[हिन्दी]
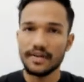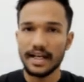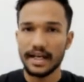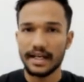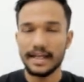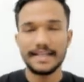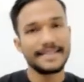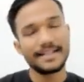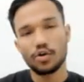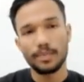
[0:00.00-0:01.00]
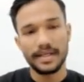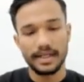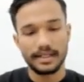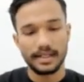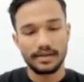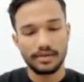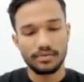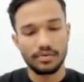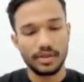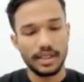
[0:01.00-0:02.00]
वाला एरे है इसी का कॉपी क्रिएट करना
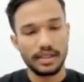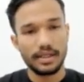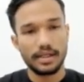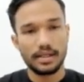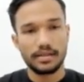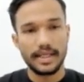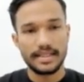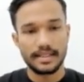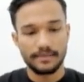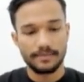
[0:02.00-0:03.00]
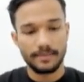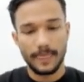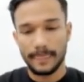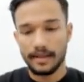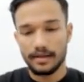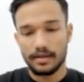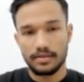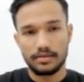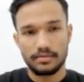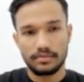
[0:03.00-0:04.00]
हूँ ओके ऐसे
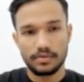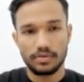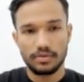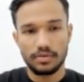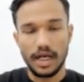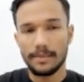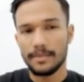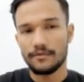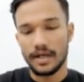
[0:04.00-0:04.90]
तो अब